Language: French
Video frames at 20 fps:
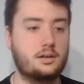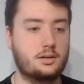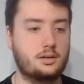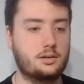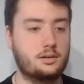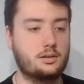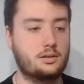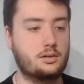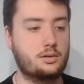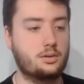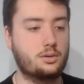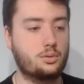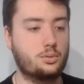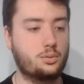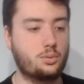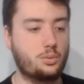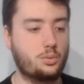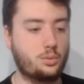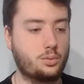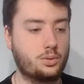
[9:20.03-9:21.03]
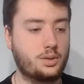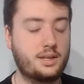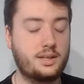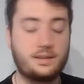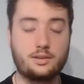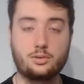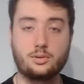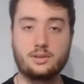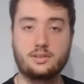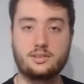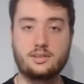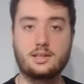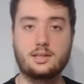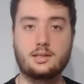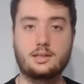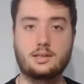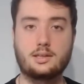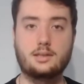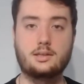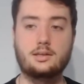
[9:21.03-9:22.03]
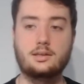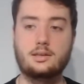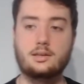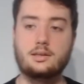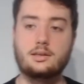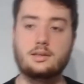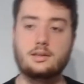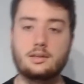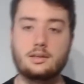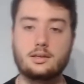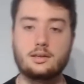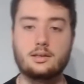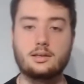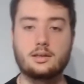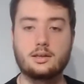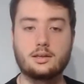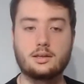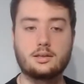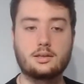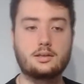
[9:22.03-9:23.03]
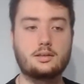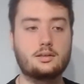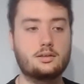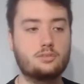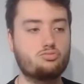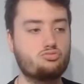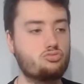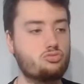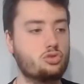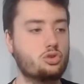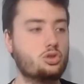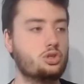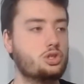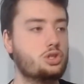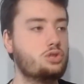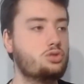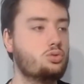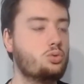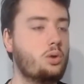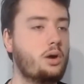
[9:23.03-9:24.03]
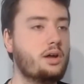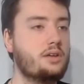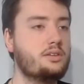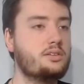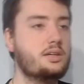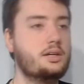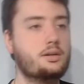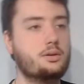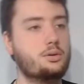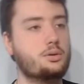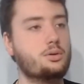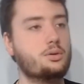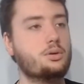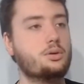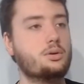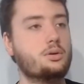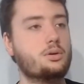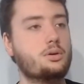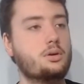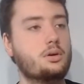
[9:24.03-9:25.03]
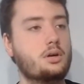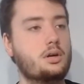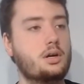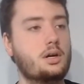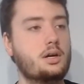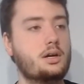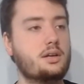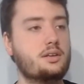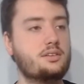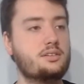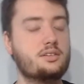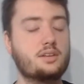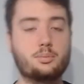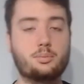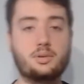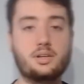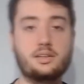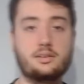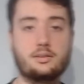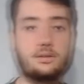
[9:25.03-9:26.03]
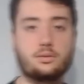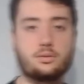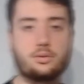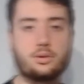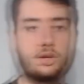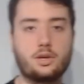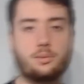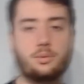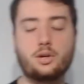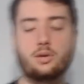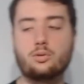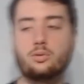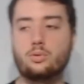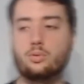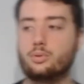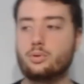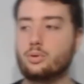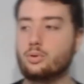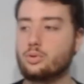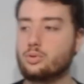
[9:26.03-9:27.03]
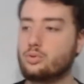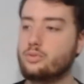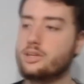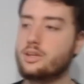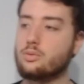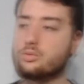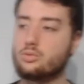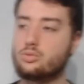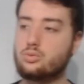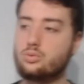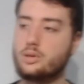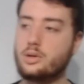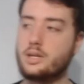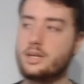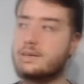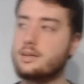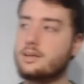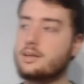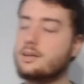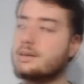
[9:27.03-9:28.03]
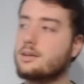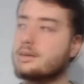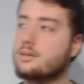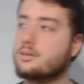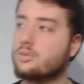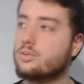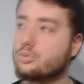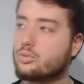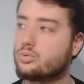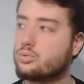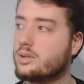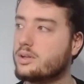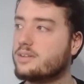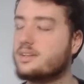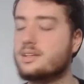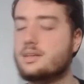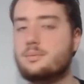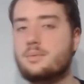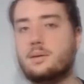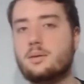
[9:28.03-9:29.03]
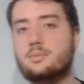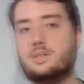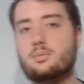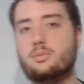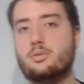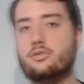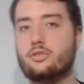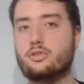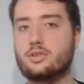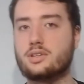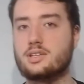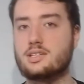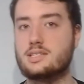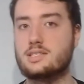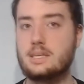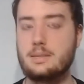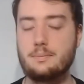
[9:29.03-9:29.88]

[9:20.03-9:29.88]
euh, on a des OST qui, qui sont assez simplistes, entre guillemets, qu'on peut retrouver dans tous, les, dans tous les animés un petit peu fantasy.